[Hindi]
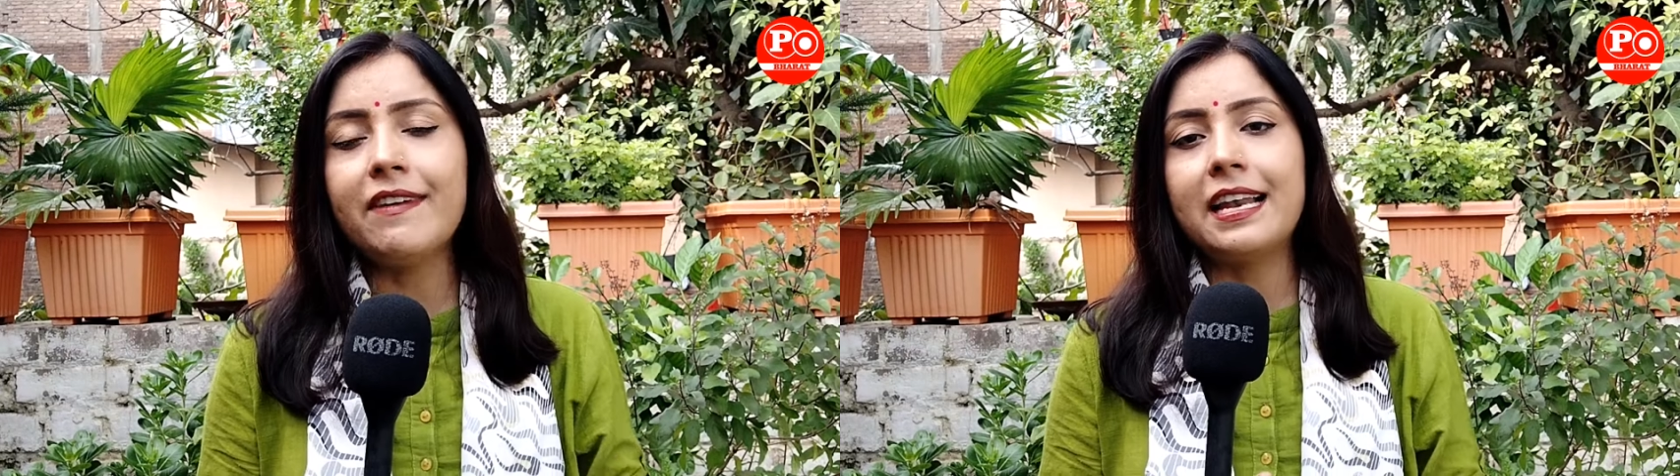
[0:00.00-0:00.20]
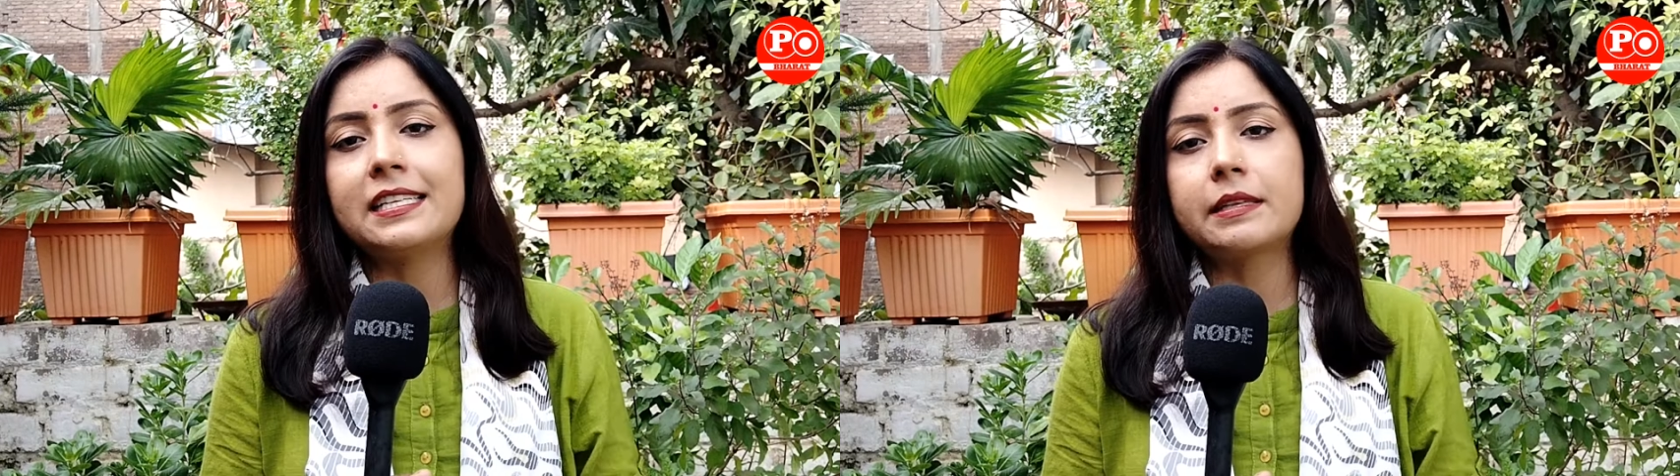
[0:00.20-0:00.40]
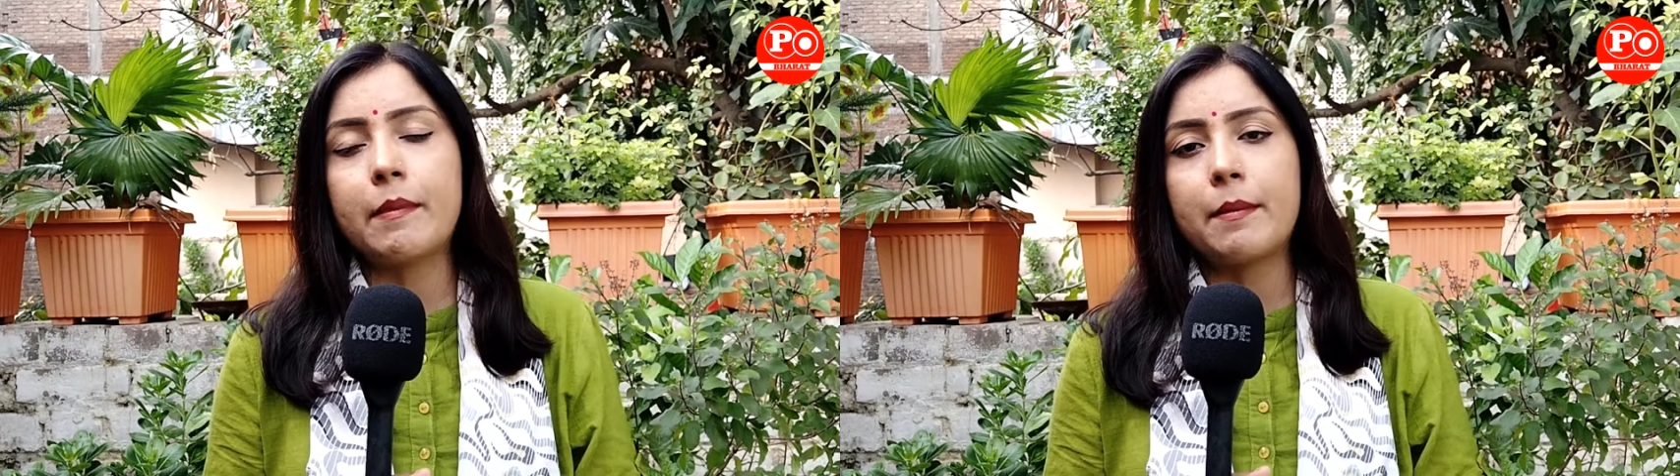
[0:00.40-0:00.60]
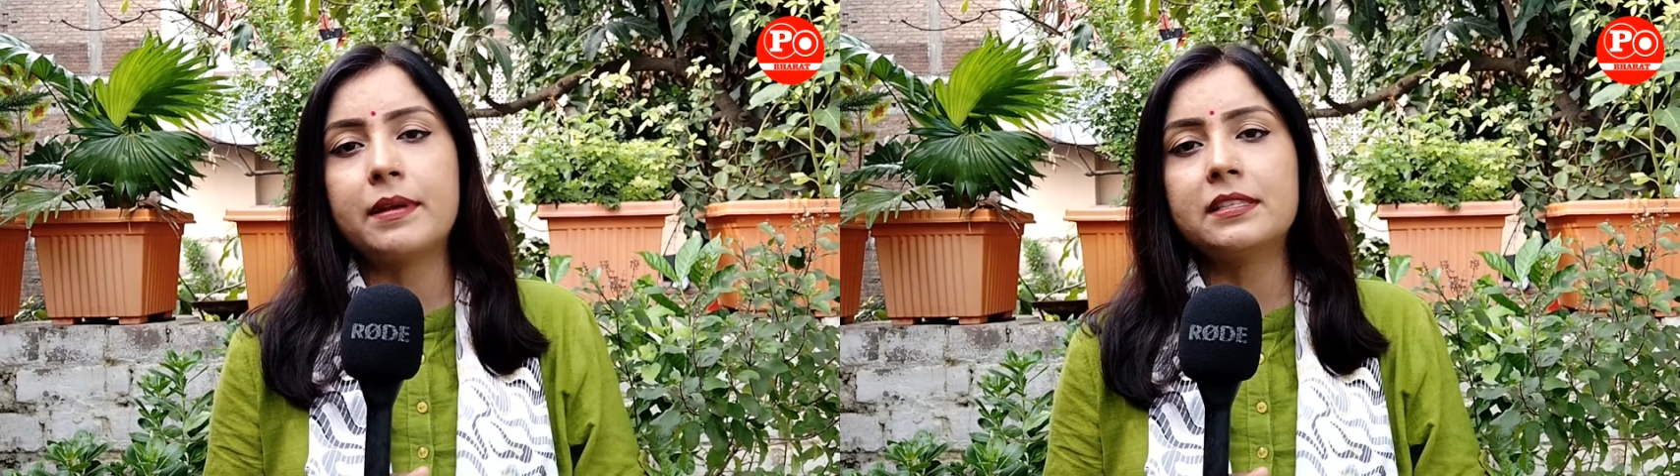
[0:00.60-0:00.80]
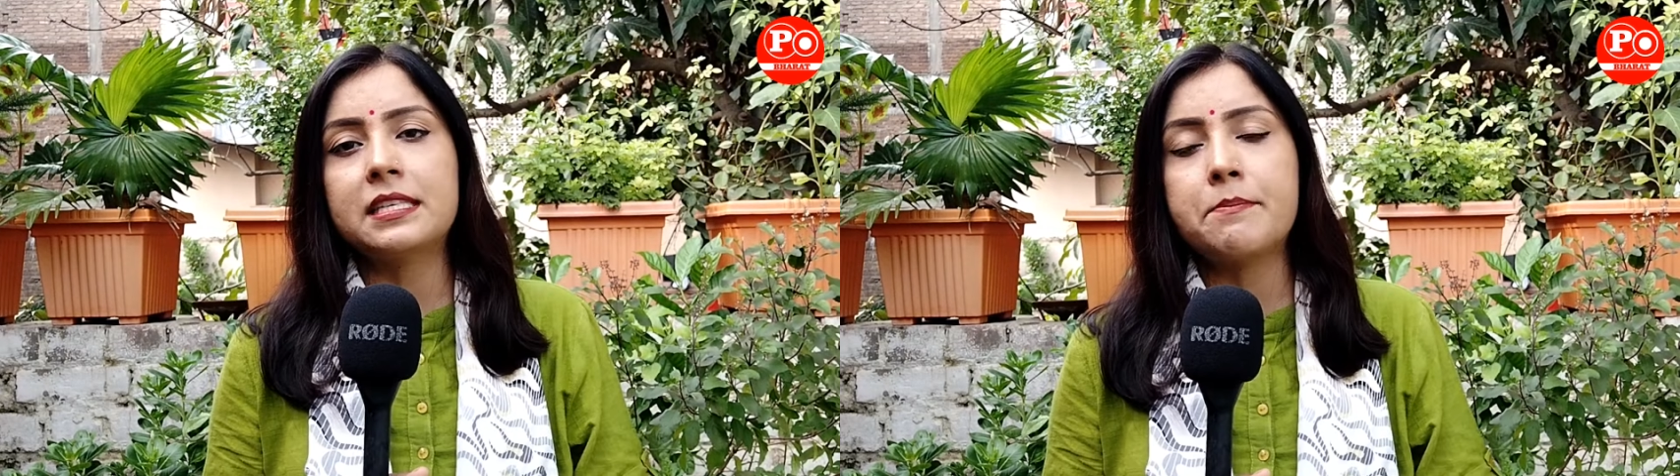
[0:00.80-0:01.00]
वाले समय
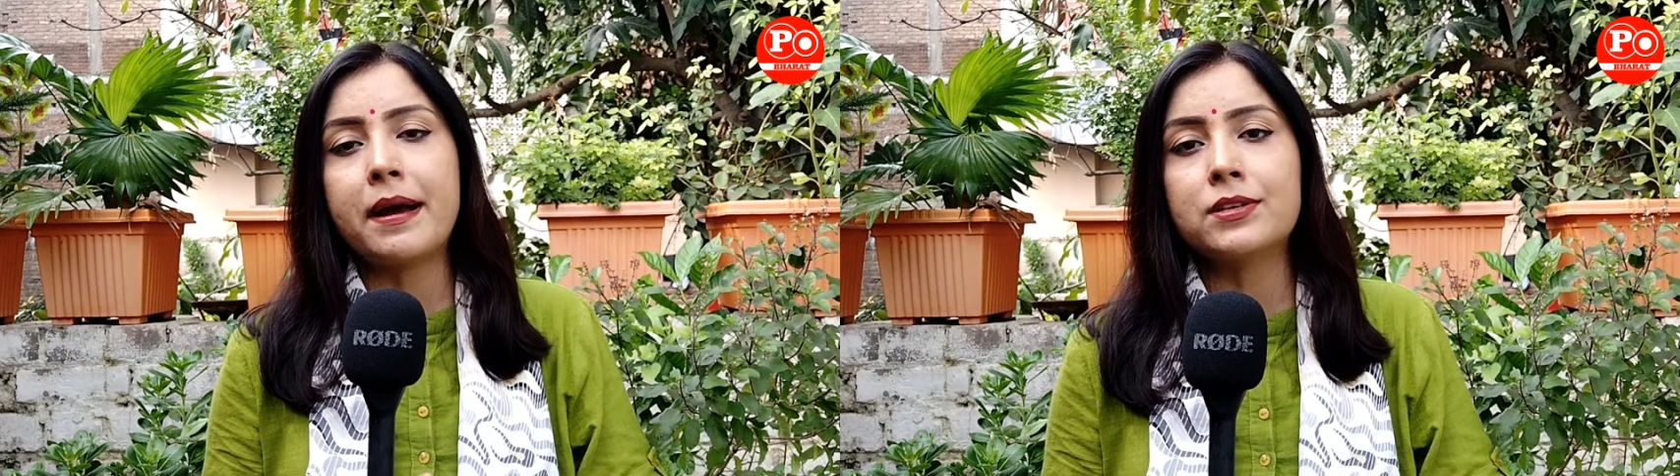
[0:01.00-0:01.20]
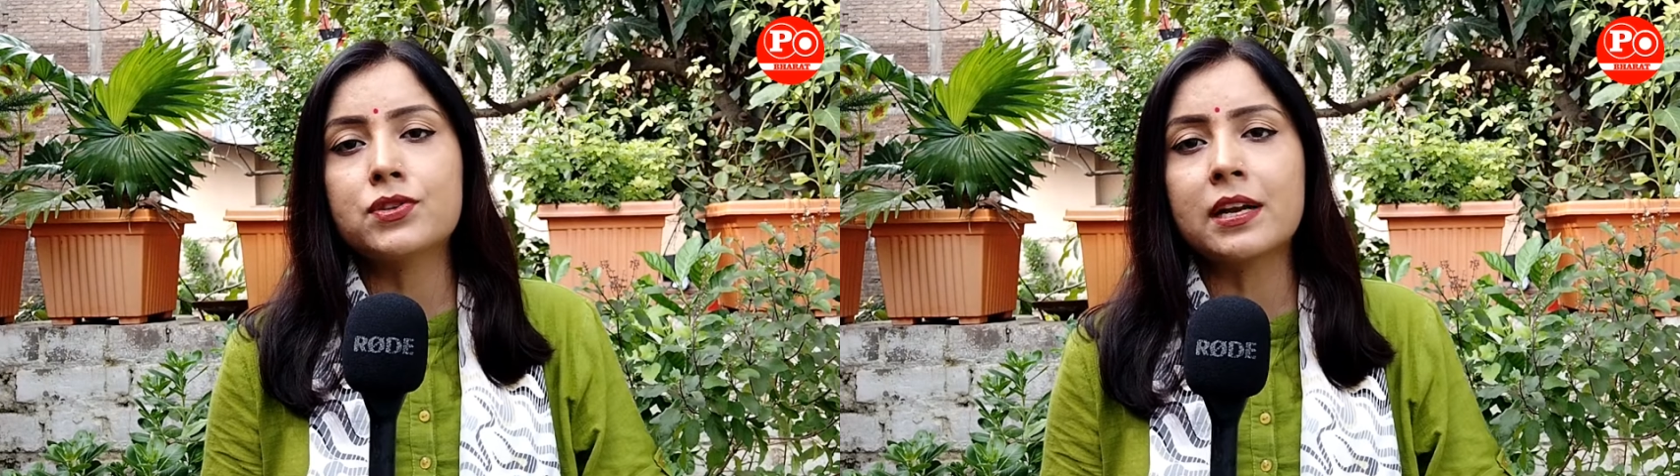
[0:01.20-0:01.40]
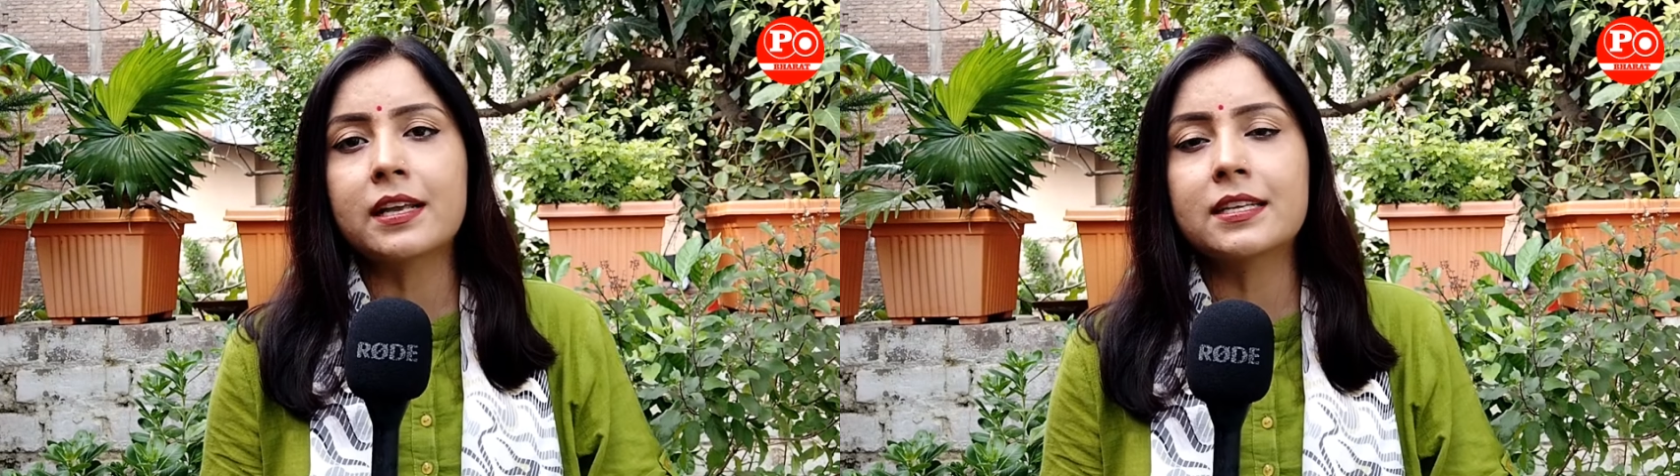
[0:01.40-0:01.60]
में सीमांचल